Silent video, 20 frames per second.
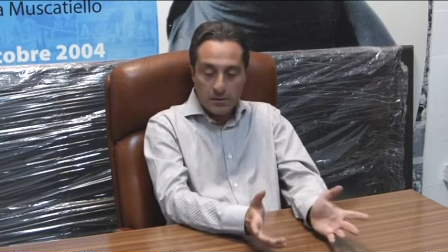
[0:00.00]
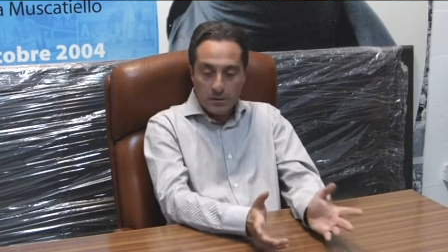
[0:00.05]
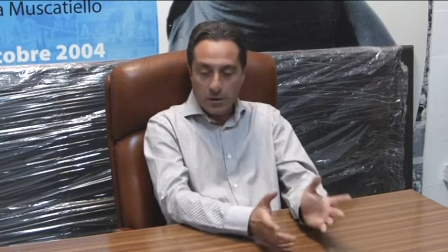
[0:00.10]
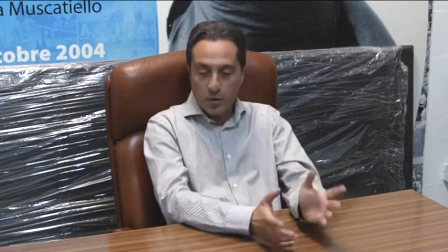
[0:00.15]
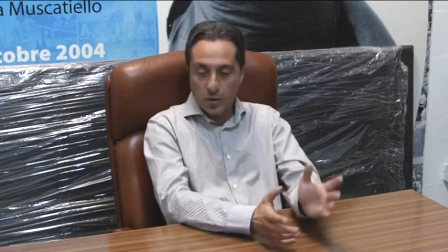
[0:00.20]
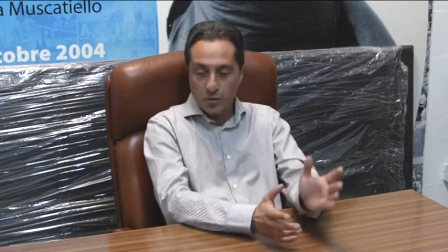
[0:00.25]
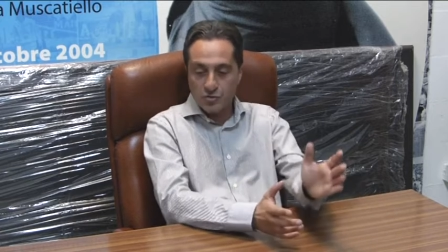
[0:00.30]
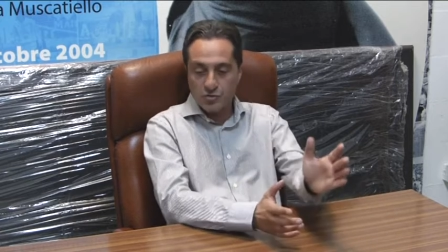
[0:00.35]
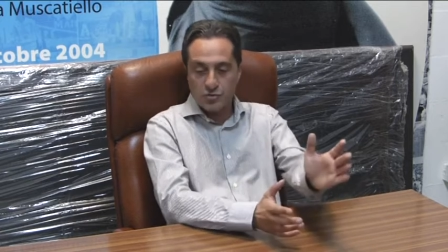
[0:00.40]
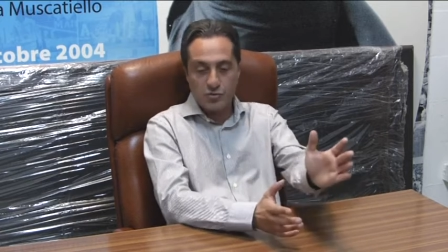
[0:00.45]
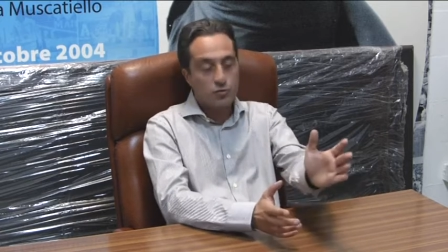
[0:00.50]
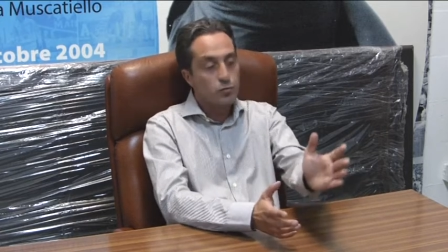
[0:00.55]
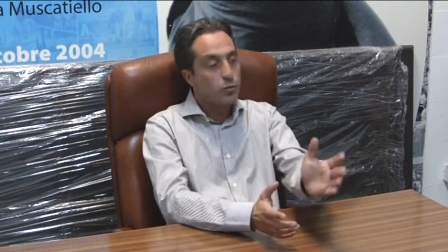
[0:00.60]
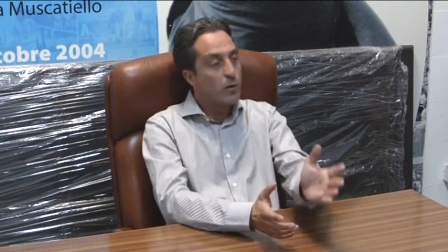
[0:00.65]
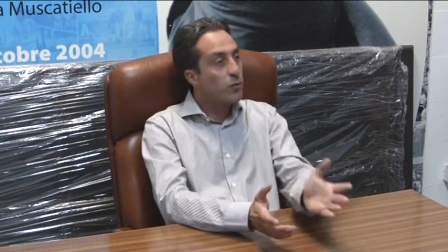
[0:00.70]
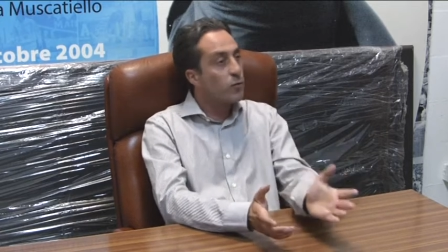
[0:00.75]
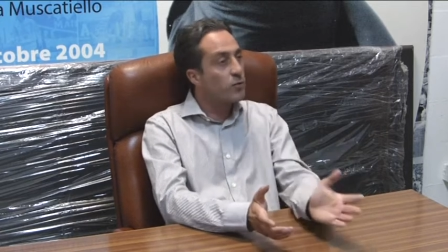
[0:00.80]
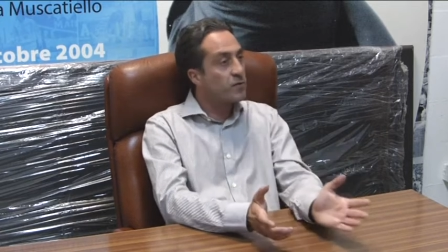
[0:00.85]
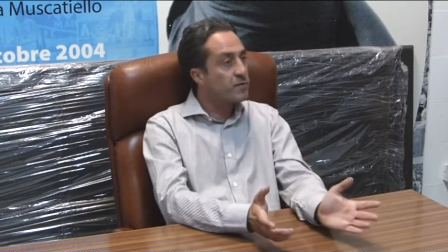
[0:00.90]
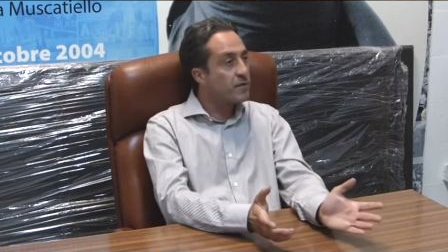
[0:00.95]
oggi
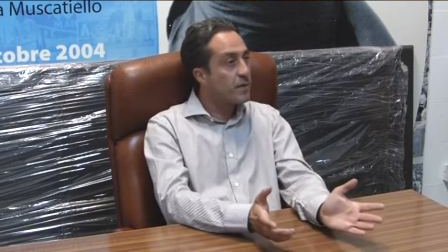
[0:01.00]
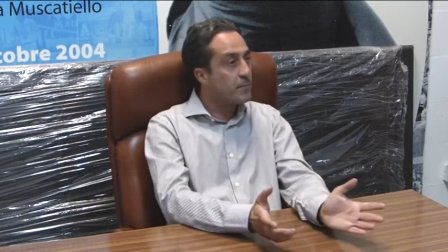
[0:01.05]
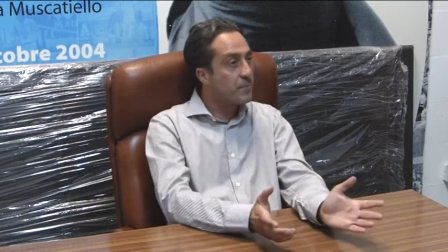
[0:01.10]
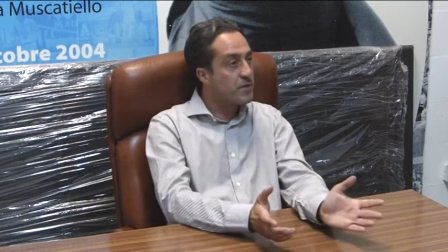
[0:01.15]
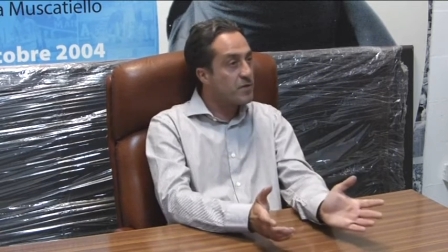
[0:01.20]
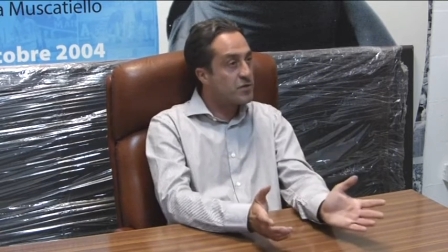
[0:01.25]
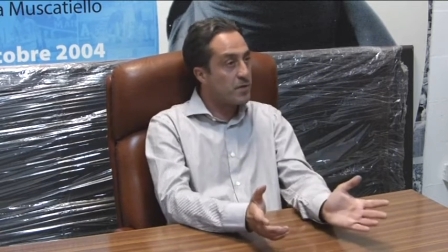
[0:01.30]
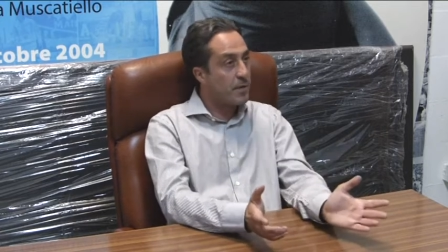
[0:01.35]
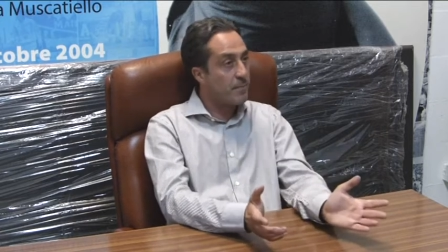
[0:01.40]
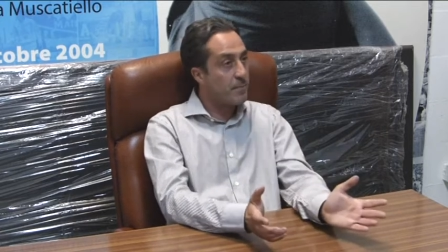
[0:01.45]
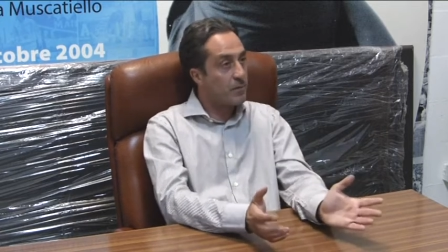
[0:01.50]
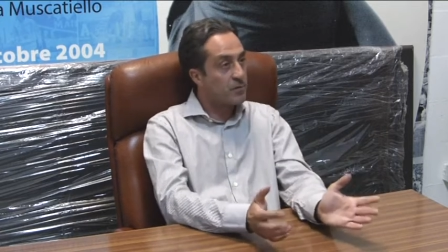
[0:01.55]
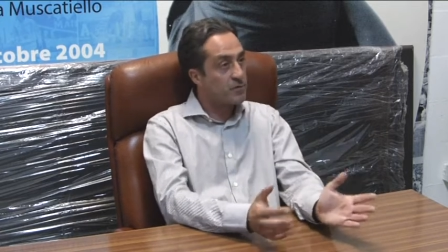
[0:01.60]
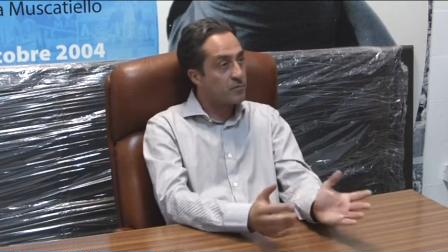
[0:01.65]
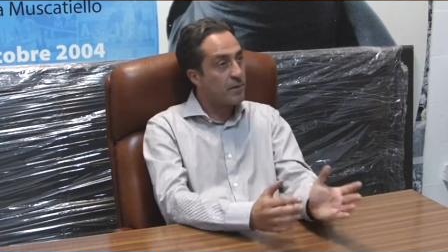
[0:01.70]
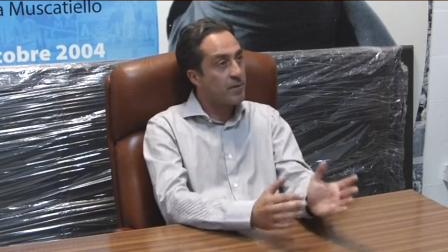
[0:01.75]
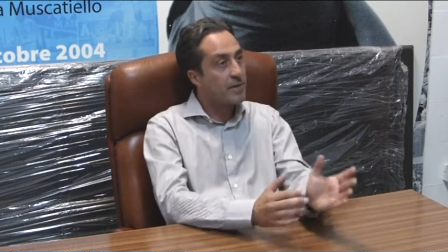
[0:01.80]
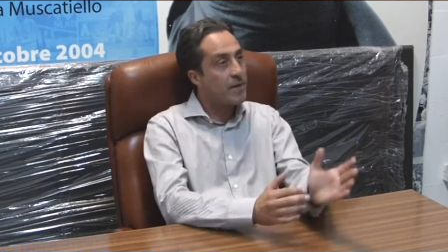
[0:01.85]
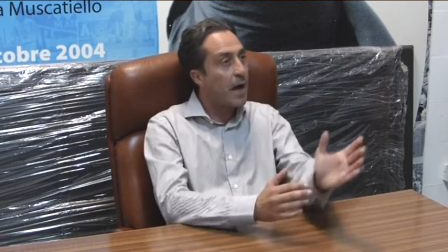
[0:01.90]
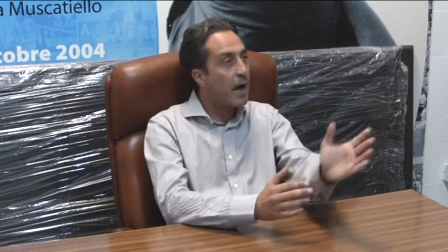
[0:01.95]
due gol semplici li abbiamo
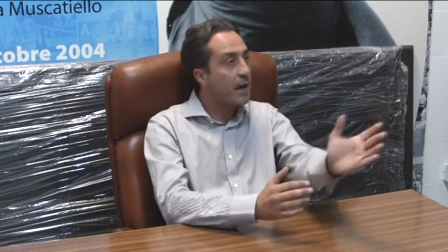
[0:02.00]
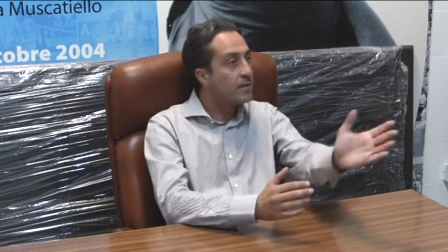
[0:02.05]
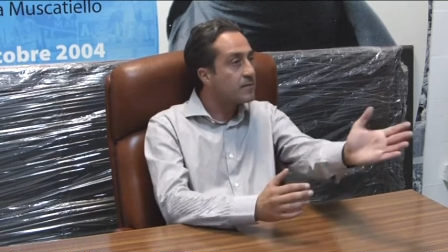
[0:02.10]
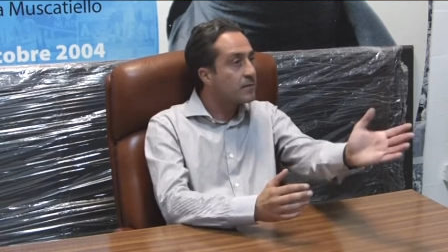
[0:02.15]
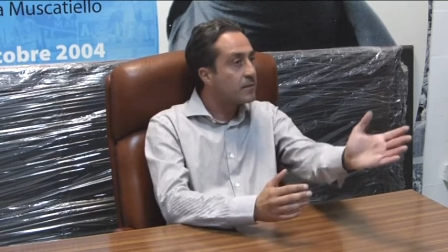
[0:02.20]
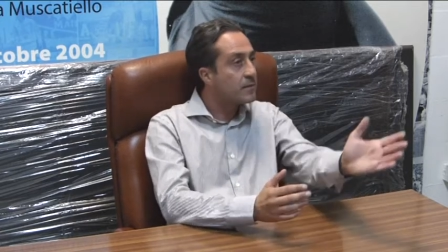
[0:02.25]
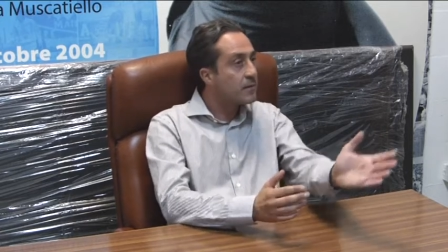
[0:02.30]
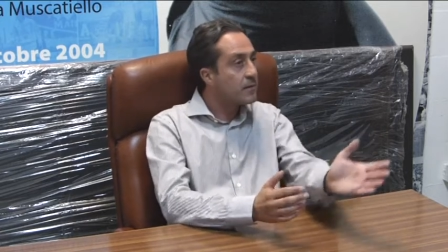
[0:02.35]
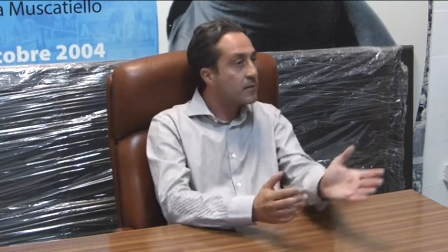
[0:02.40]
sbagliati,